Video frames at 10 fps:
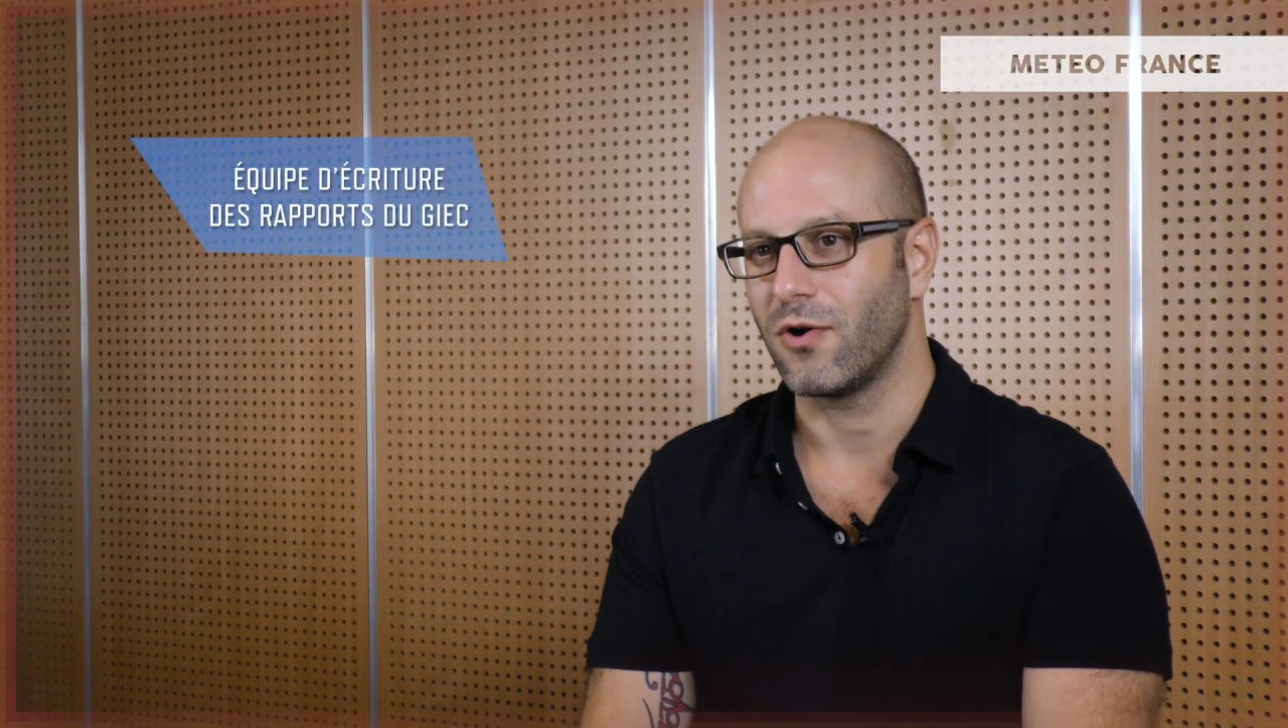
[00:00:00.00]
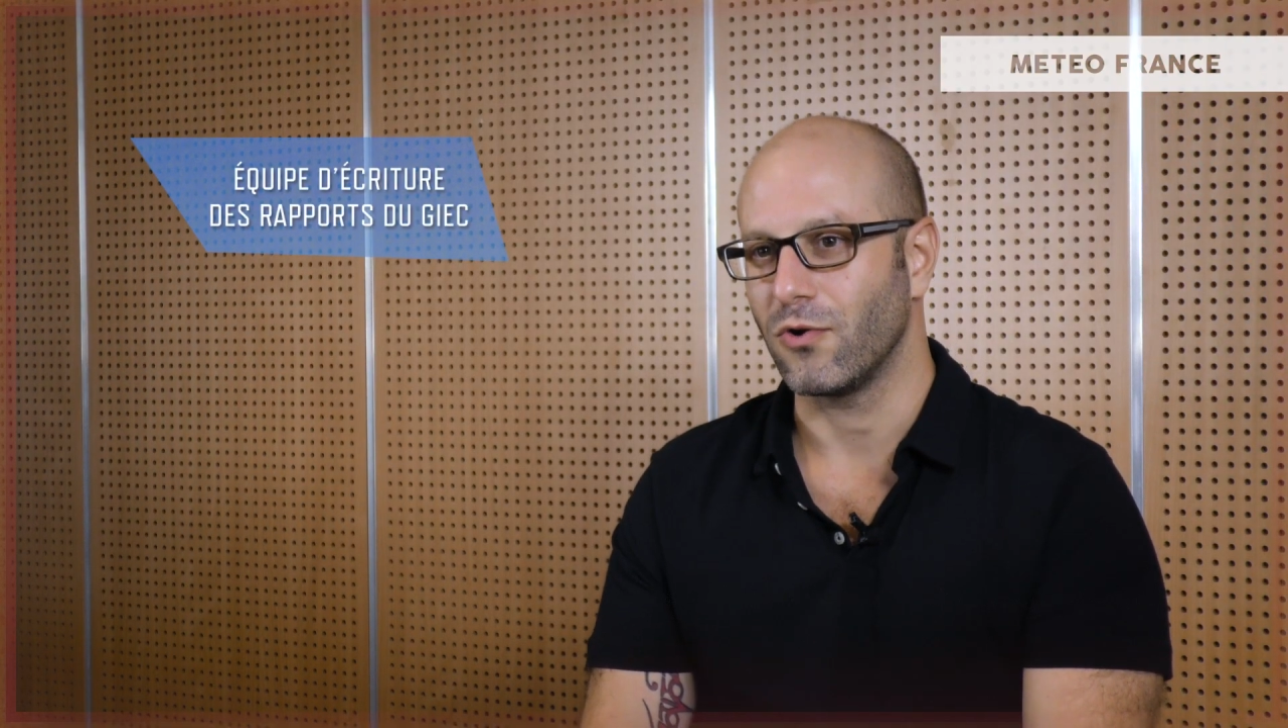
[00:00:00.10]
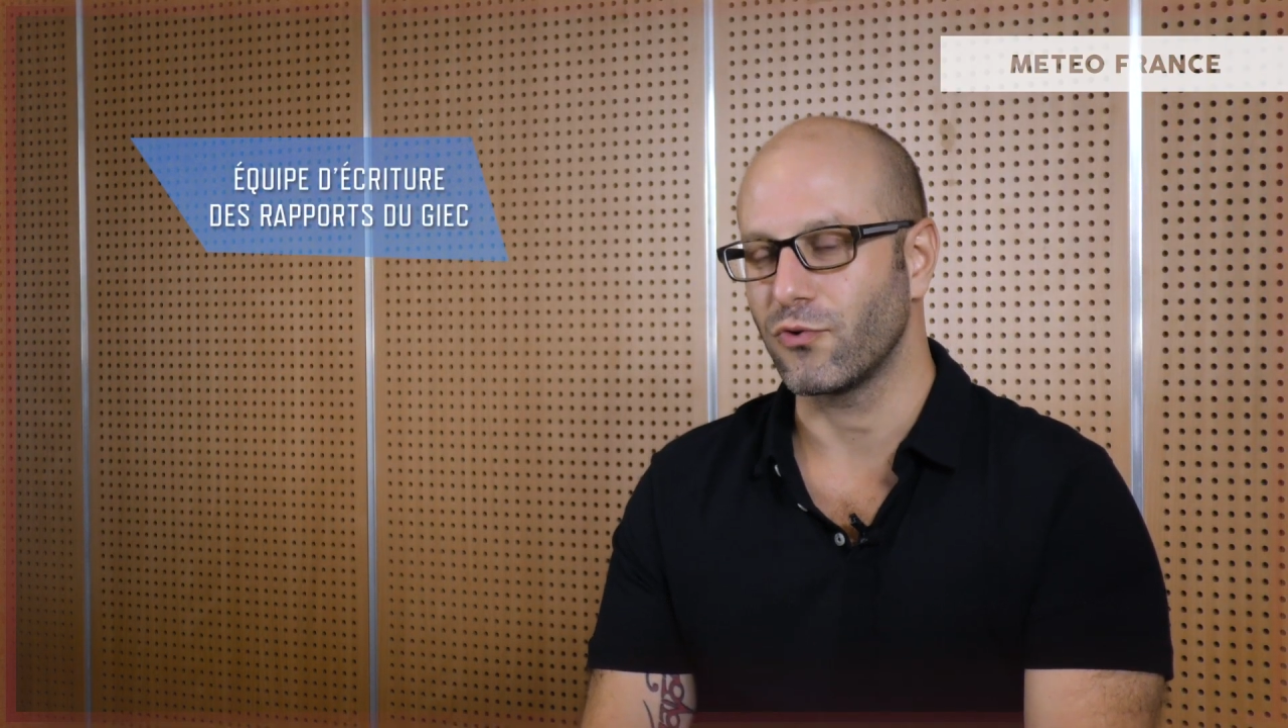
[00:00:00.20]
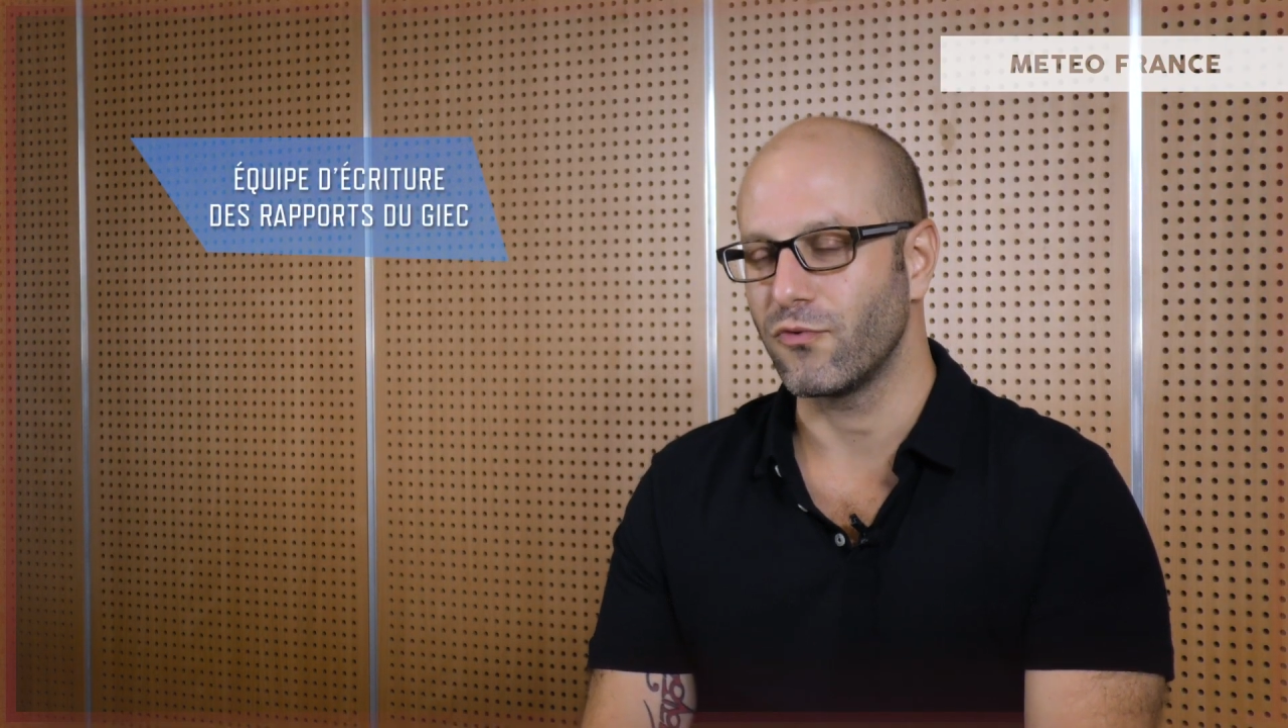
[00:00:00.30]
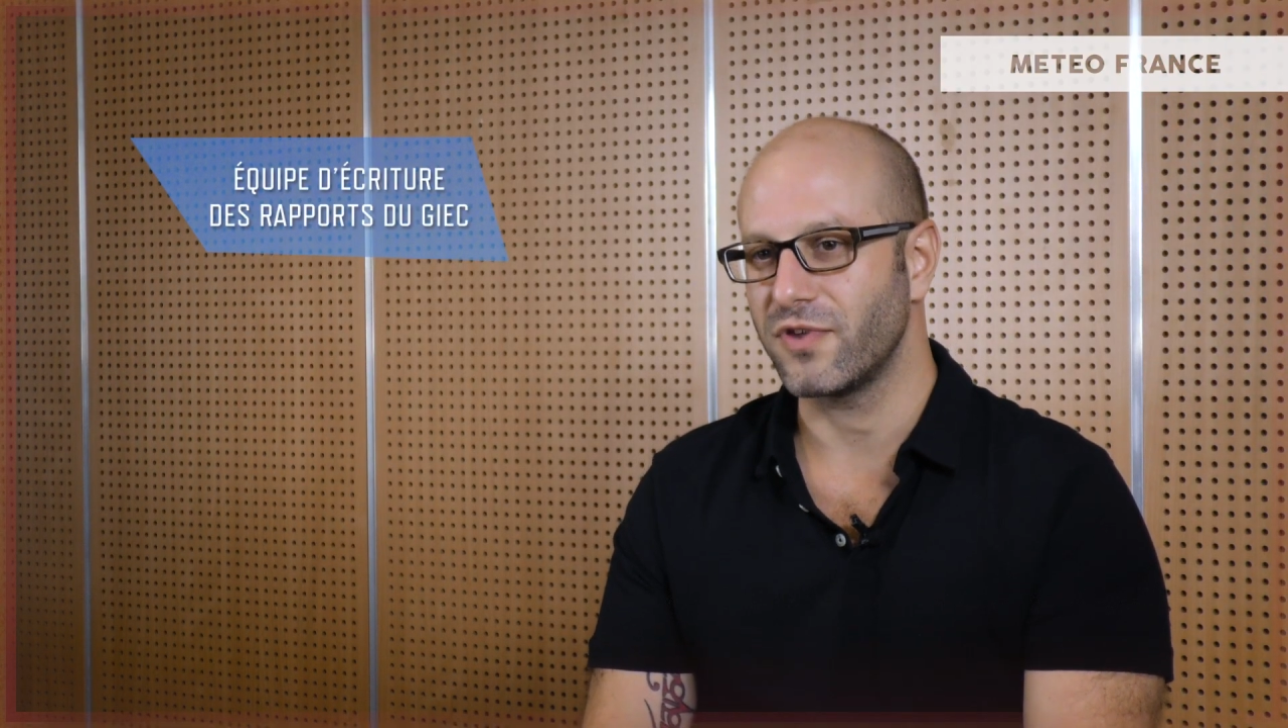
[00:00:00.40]

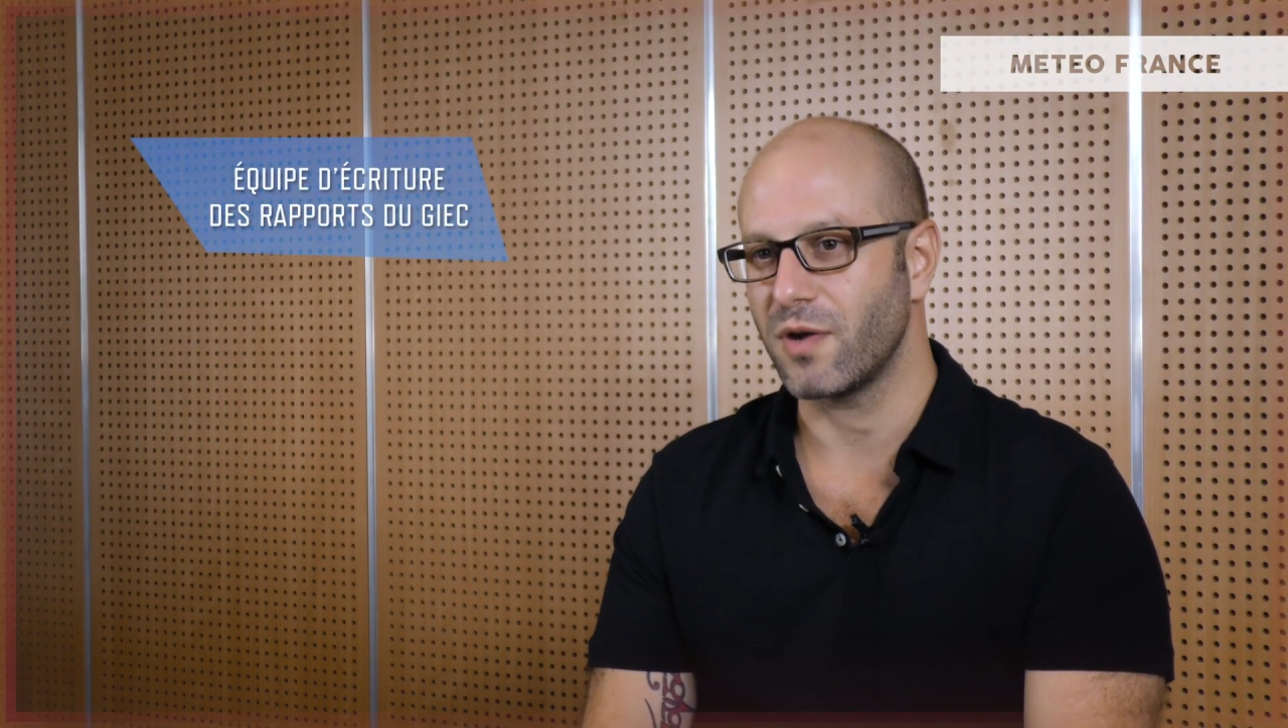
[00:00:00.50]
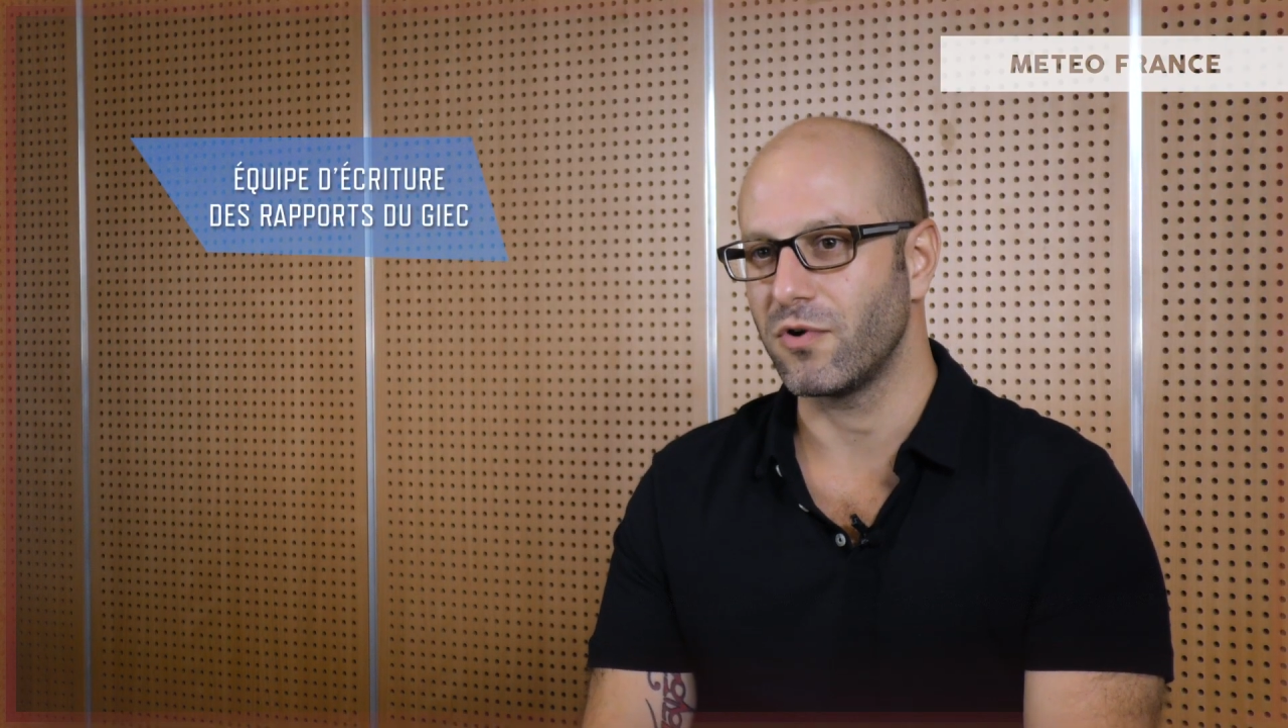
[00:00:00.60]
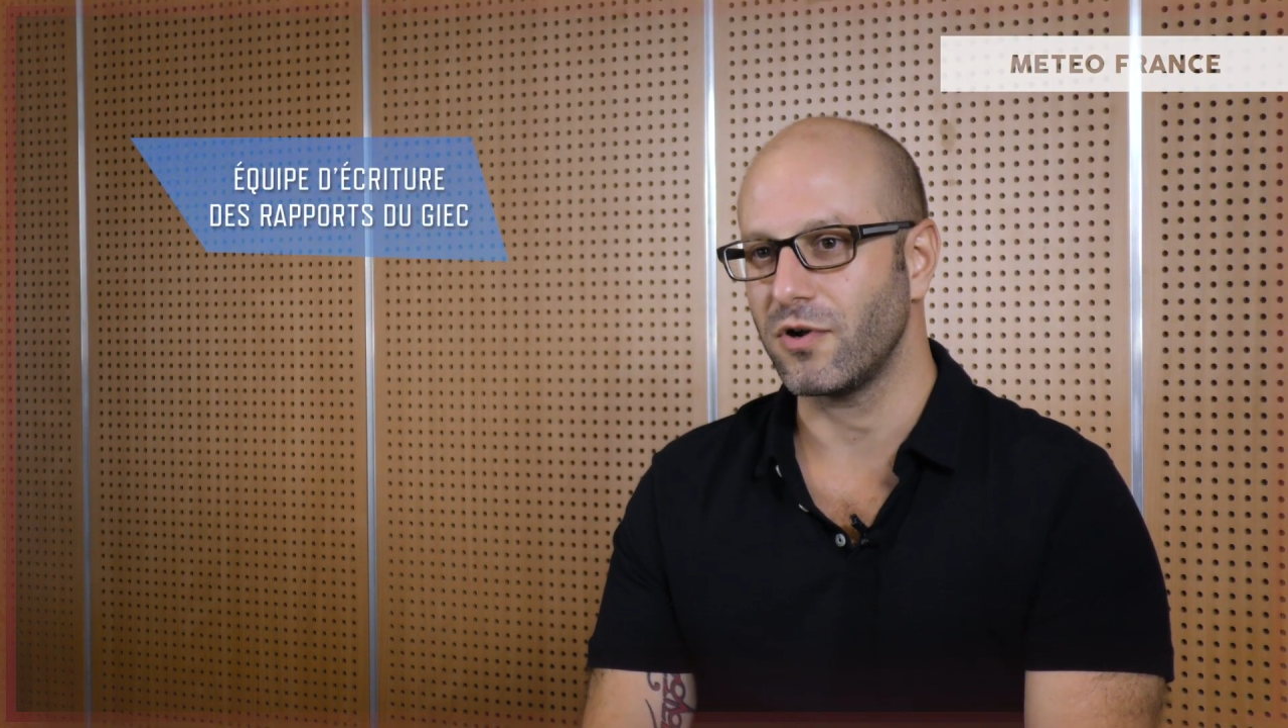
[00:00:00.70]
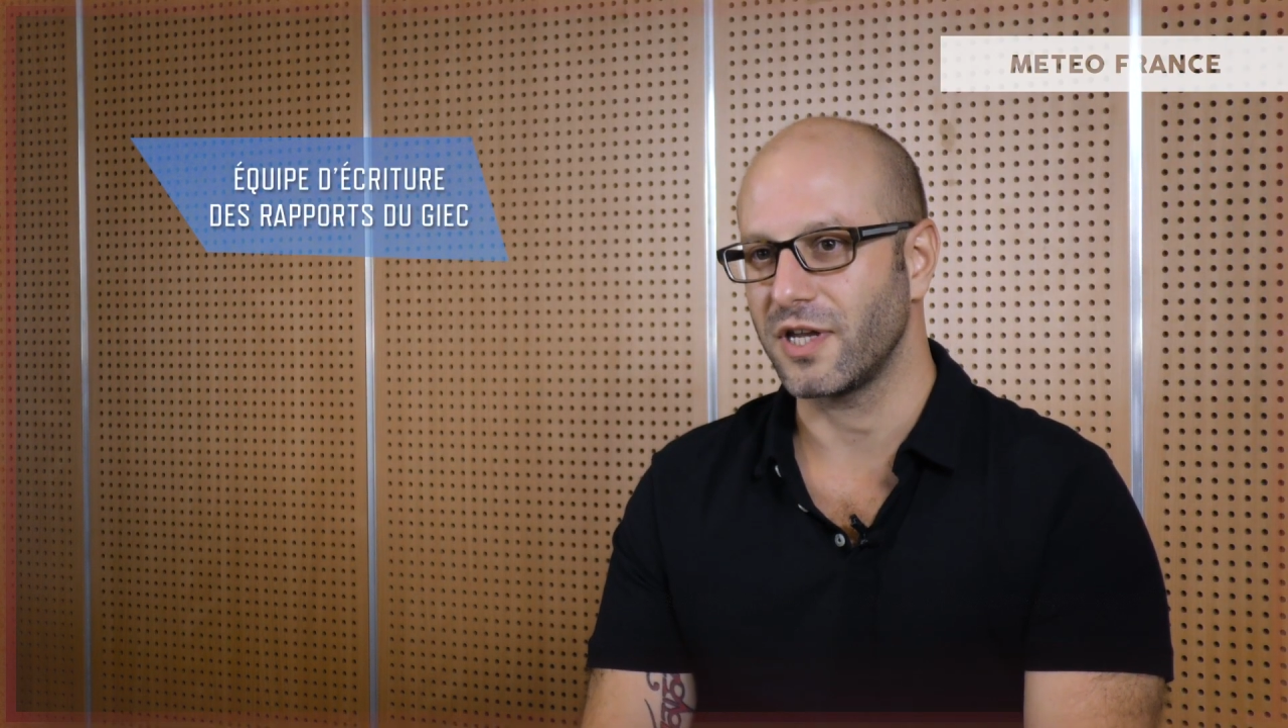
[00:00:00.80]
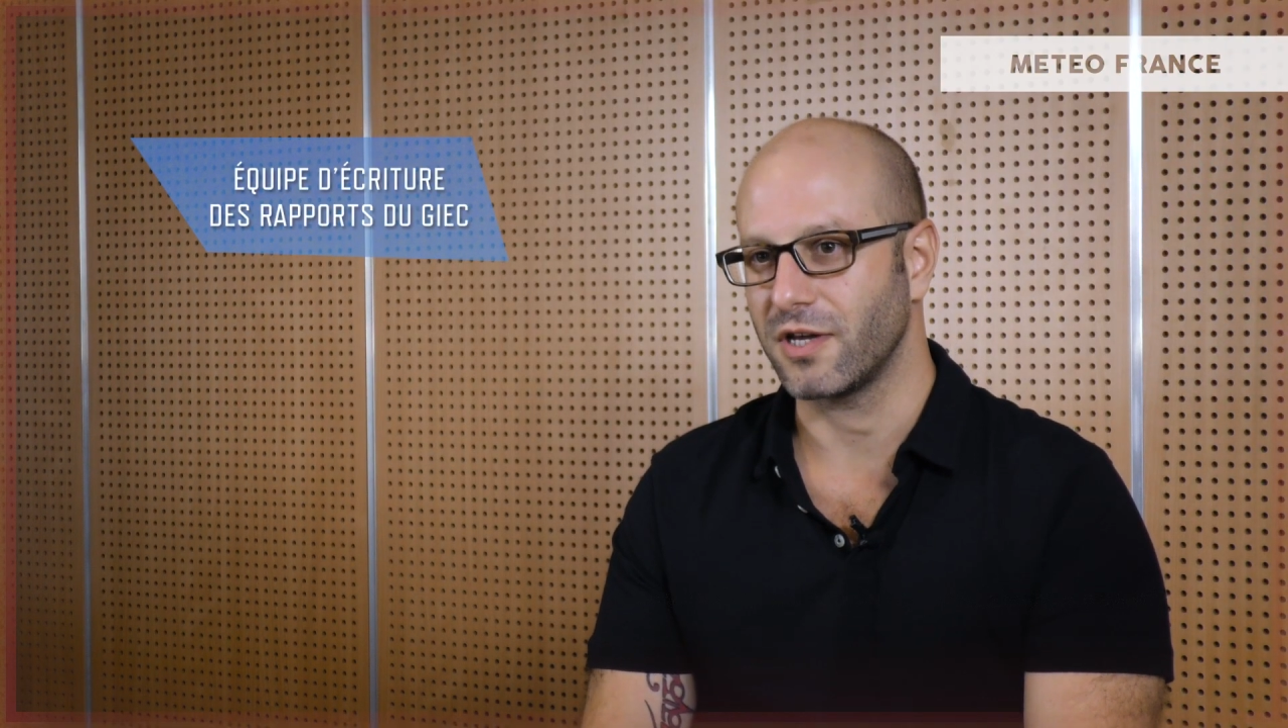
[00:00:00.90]
On trouve
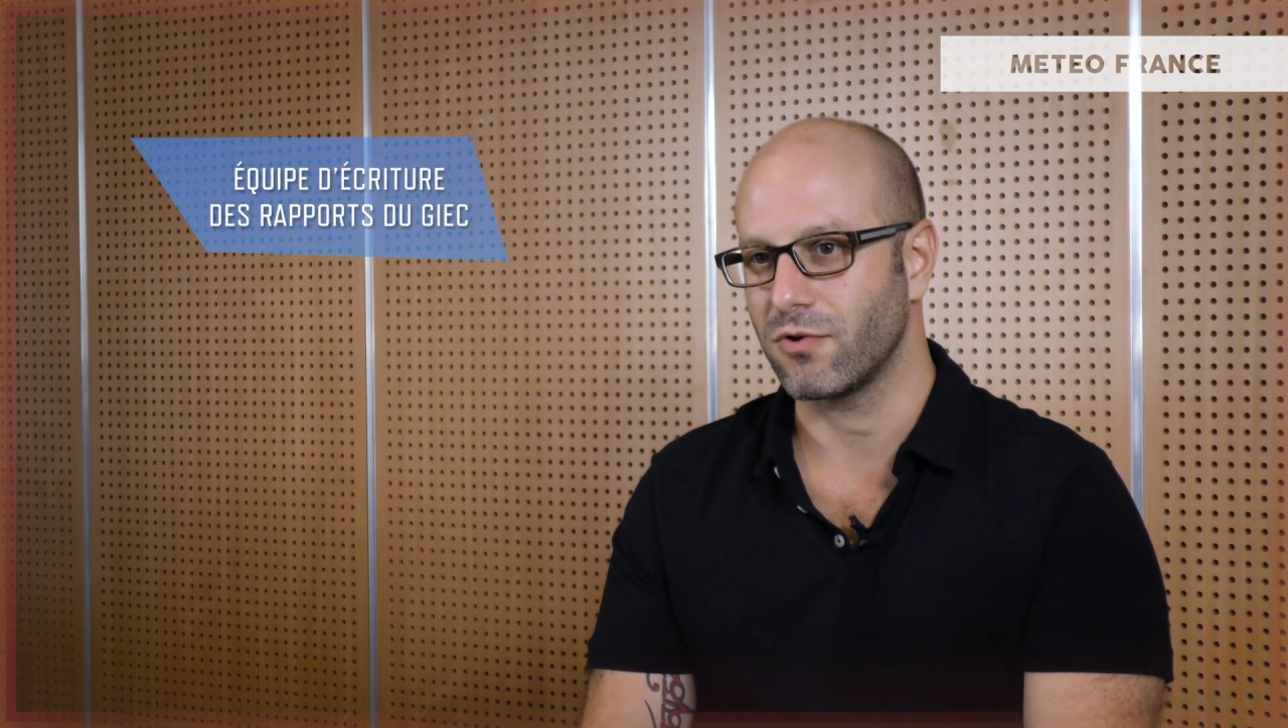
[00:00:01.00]
d'abord les